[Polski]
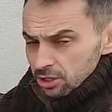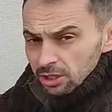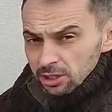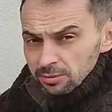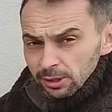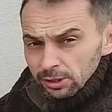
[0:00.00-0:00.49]

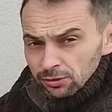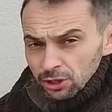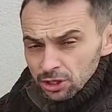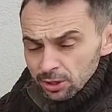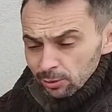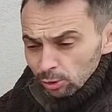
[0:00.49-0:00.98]
cm
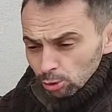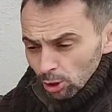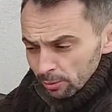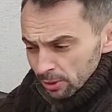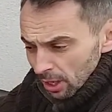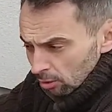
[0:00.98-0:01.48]
tej ziemi
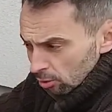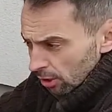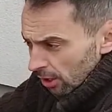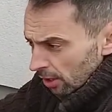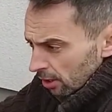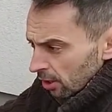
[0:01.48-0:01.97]
tutaj
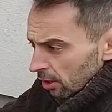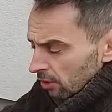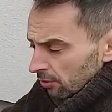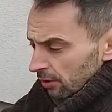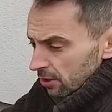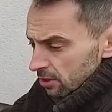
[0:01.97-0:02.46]
brakuje,
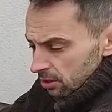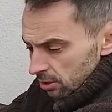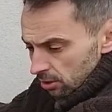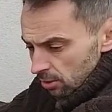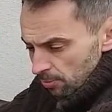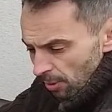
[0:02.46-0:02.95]
więc
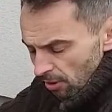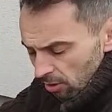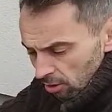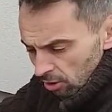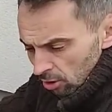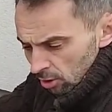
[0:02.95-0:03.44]
e,
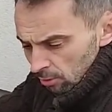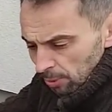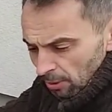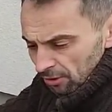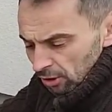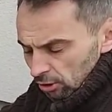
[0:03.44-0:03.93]
po,
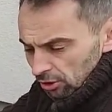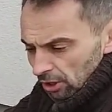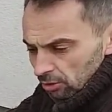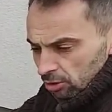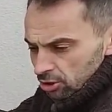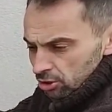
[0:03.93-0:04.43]
po
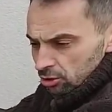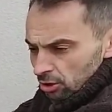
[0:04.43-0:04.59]
wykonaniu jeszcze